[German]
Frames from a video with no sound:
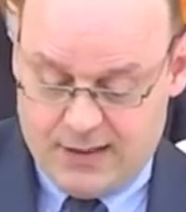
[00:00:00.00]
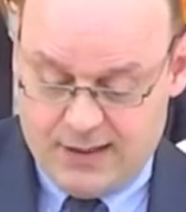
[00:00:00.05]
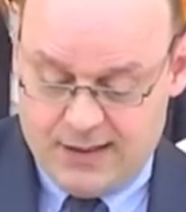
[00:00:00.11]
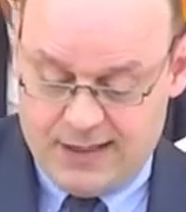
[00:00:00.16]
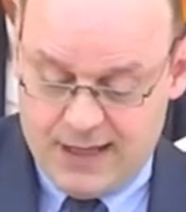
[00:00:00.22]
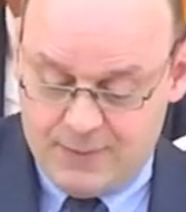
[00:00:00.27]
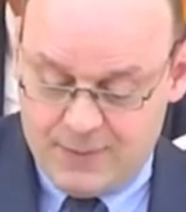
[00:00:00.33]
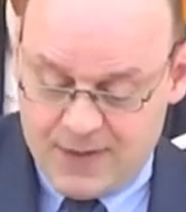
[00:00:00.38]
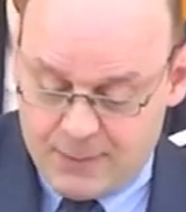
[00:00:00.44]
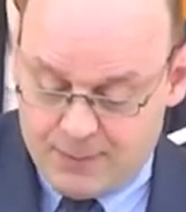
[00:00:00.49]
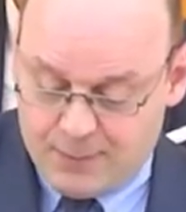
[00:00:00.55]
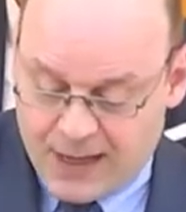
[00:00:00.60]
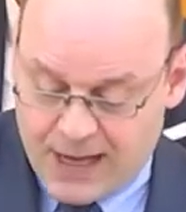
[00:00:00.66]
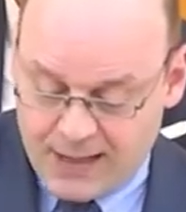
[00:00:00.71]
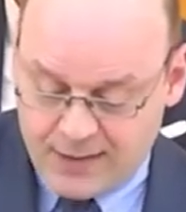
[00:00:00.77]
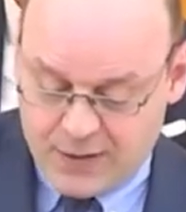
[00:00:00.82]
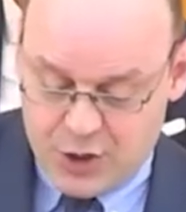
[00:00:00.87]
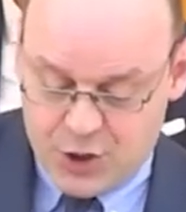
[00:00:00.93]
Neben den
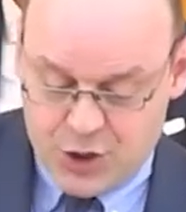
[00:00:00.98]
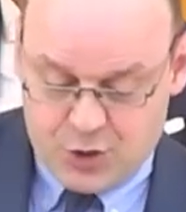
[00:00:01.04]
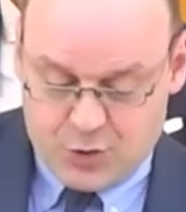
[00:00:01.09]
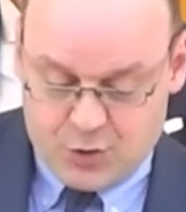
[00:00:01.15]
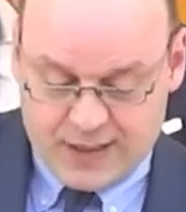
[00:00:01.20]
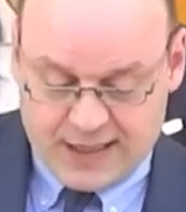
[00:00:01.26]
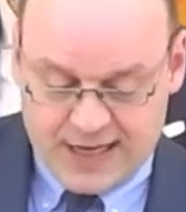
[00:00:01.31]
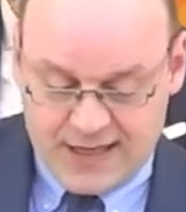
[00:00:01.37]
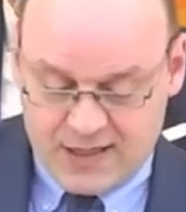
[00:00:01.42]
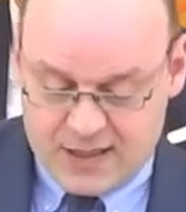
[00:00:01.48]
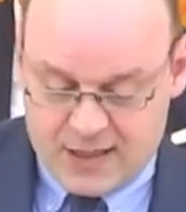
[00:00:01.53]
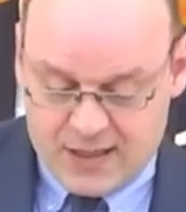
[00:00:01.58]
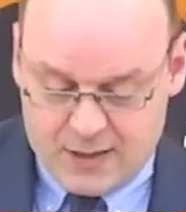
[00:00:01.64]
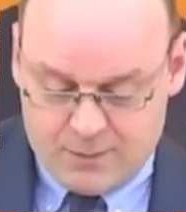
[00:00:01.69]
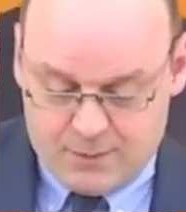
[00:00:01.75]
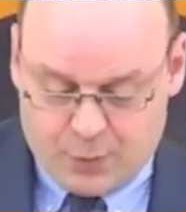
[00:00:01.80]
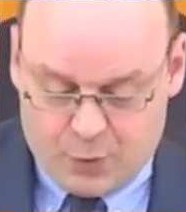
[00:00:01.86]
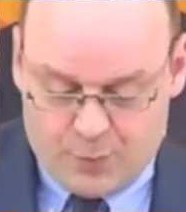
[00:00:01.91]
praktischen und
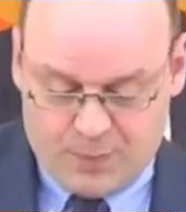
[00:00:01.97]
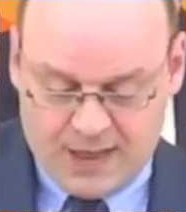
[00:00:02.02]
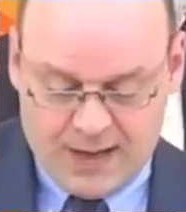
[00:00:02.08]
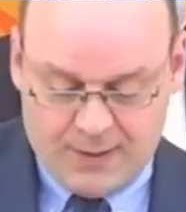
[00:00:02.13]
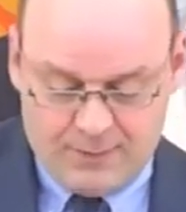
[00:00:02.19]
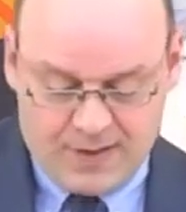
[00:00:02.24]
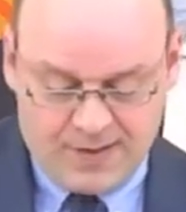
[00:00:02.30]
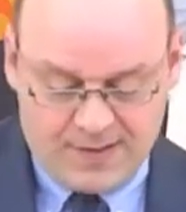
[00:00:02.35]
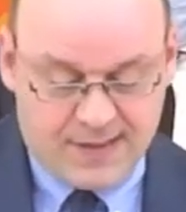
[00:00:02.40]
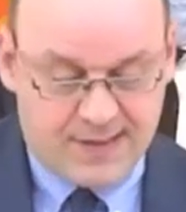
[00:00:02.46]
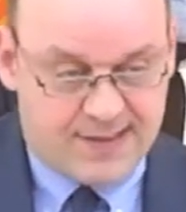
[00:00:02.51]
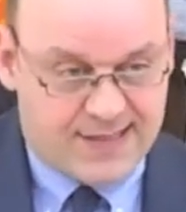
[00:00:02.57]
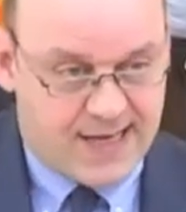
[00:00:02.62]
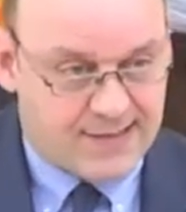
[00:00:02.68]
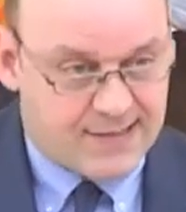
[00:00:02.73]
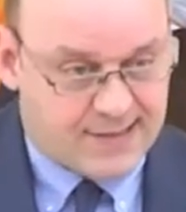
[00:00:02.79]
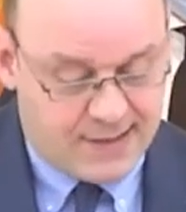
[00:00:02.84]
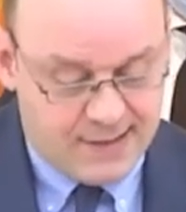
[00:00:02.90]
rechtlichen Problemen des
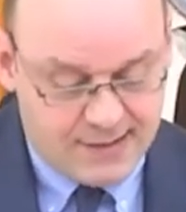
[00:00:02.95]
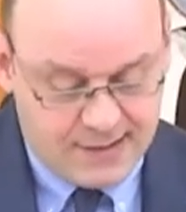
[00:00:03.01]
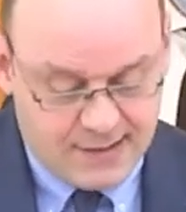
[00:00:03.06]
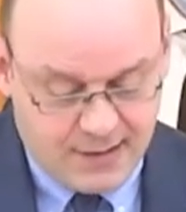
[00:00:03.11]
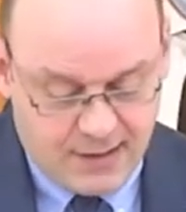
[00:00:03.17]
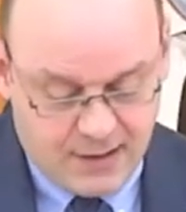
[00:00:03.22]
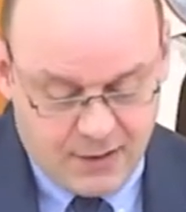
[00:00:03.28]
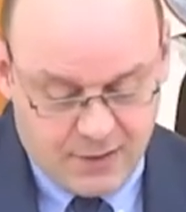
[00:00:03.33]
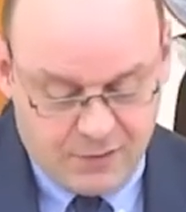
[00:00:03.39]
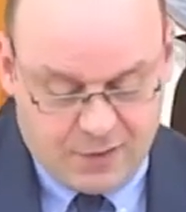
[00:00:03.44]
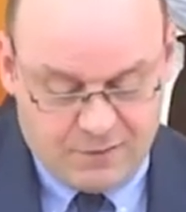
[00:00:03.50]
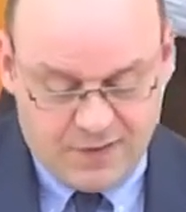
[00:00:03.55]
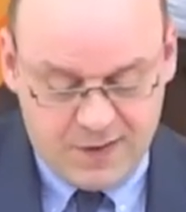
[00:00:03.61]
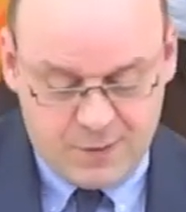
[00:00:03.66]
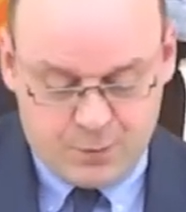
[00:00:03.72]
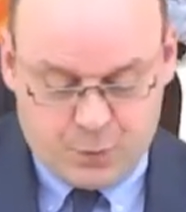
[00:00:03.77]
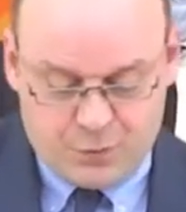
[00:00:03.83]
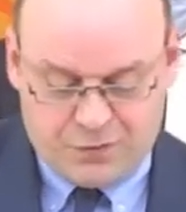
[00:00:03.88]
Gesetzes
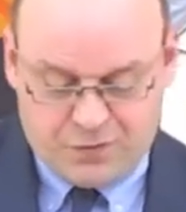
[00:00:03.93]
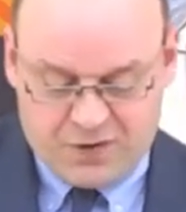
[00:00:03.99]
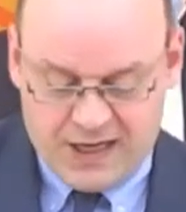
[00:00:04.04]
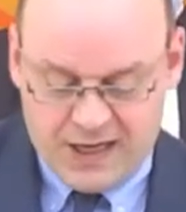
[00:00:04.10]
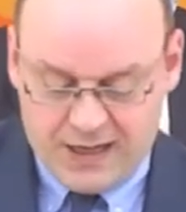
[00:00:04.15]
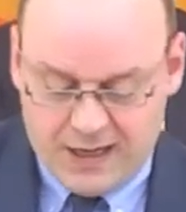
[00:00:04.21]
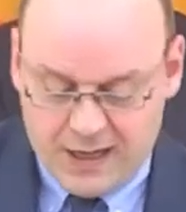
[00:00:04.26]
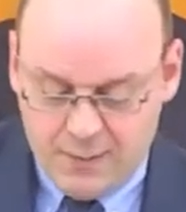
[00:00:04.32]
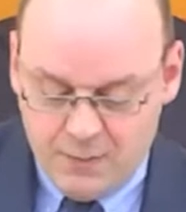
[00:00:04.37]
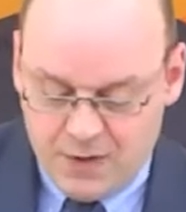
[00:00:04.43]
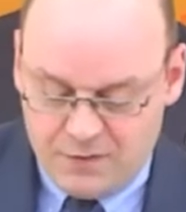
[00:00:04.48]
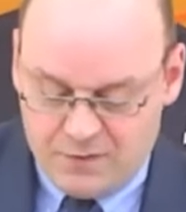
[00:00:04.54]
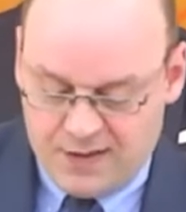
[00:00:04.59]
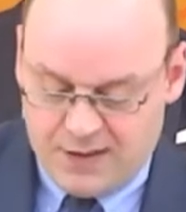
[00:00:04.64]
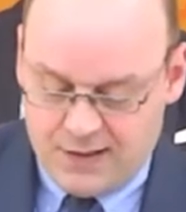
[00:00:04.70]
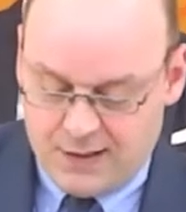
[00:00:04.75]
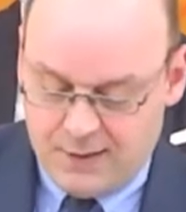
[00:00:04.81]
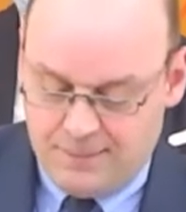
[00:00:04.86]
verwies Bouffier immer
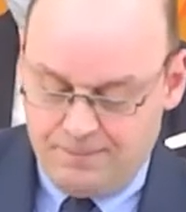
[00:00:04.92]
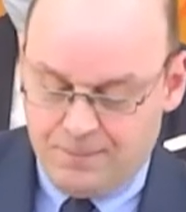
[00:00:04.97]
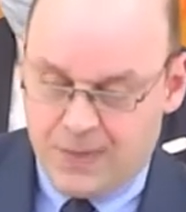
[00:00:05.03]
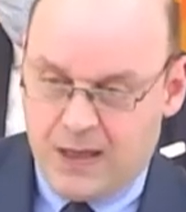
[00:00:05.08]
wieder